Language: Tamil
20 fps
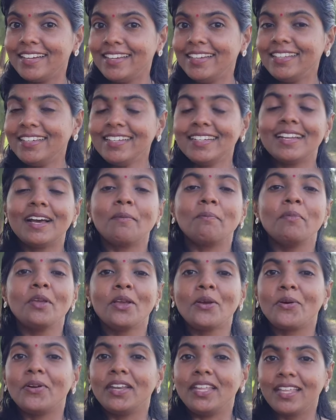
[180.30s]
என்று
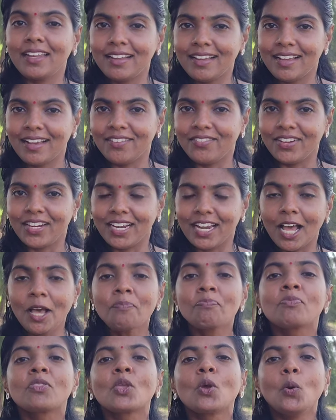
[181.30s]
நம்பிக்கொண்டு இருக்க
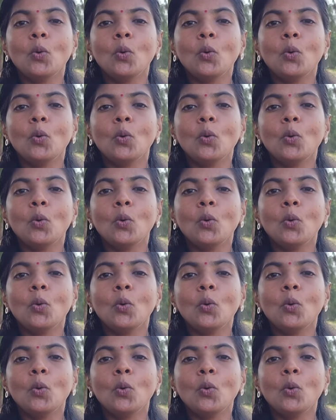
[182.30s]
வேணாம்